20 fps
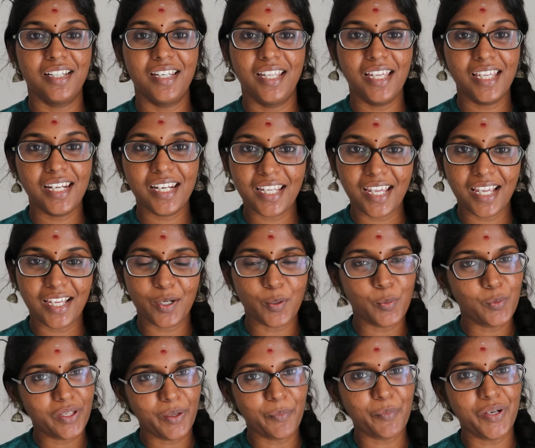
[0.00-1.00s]
நேர
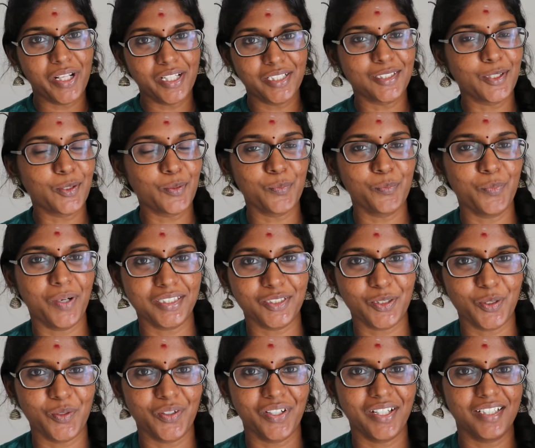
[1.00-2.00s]
கேட்குறவங்களுக்கு எப்படி இருந்திருக்கும்னு
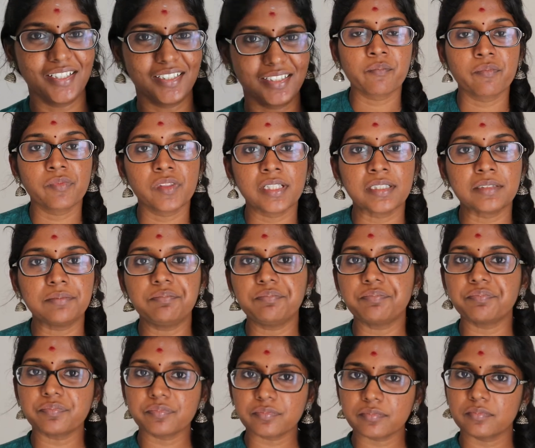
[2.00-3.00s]

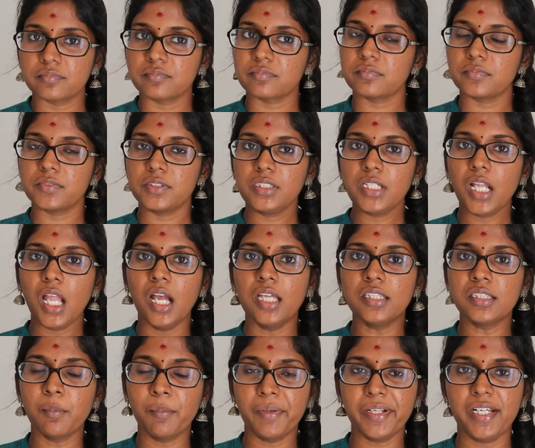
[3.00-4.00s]
பார்த்துக்கோங்க
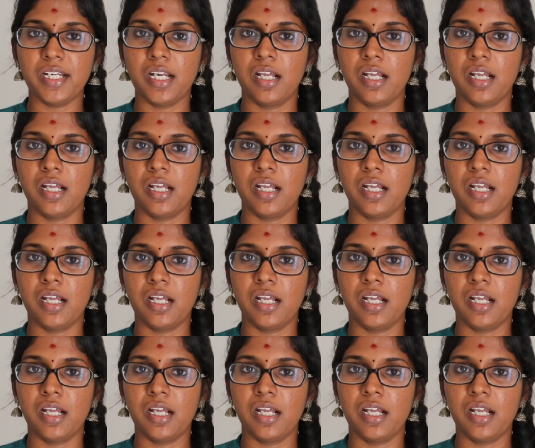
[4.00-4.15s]
அந்த மாதிரி